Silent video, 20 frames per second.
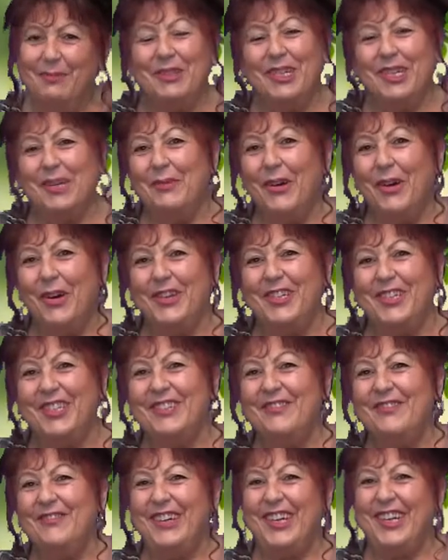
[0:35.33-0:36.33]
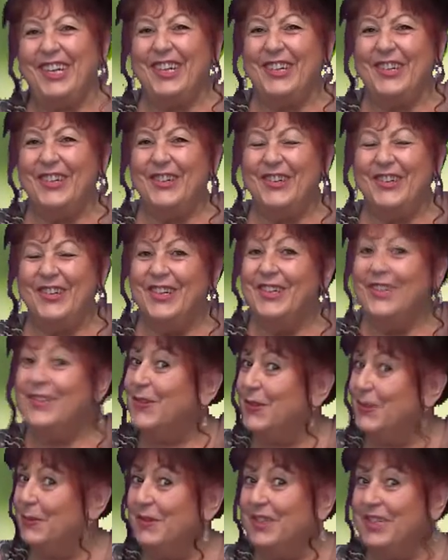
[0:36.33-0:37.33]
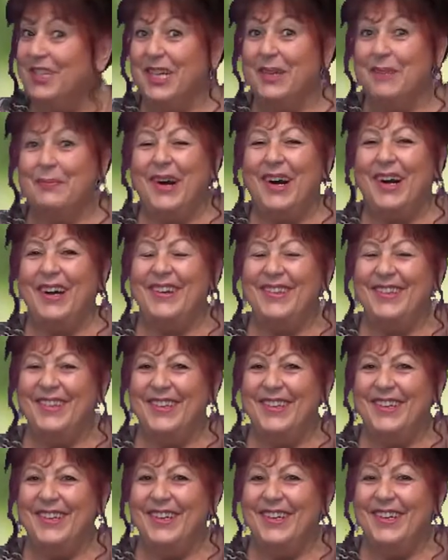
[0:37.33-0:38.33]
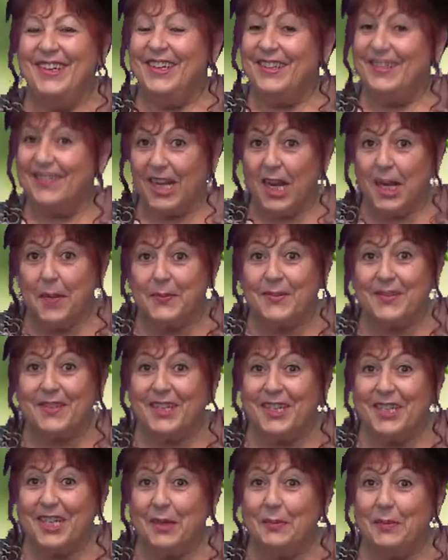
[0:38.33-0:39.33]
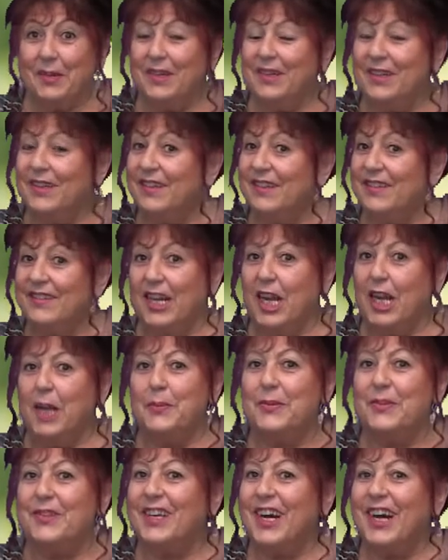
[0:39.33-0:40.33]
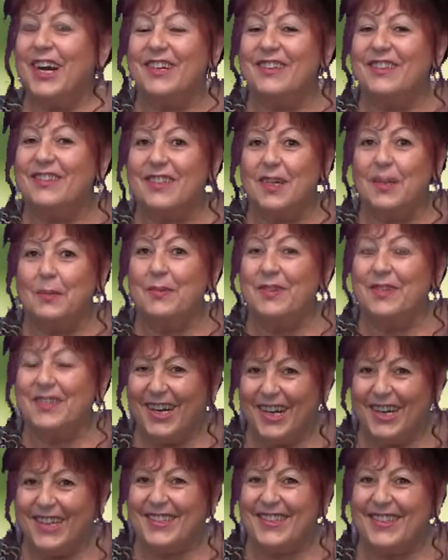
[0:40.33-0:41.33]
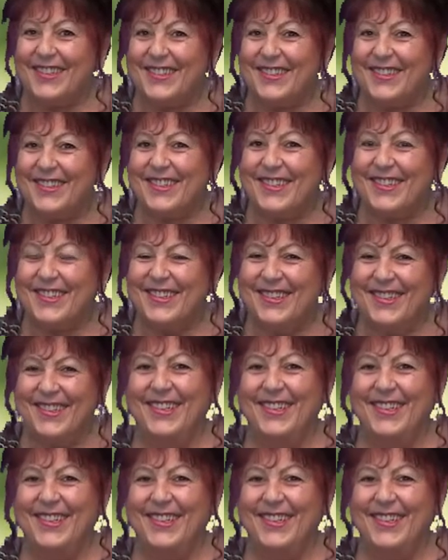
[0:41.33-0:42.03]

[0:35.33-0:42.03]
mit dem heutigen Video zum Thema Selbstliebe, Selbstakzeptanz.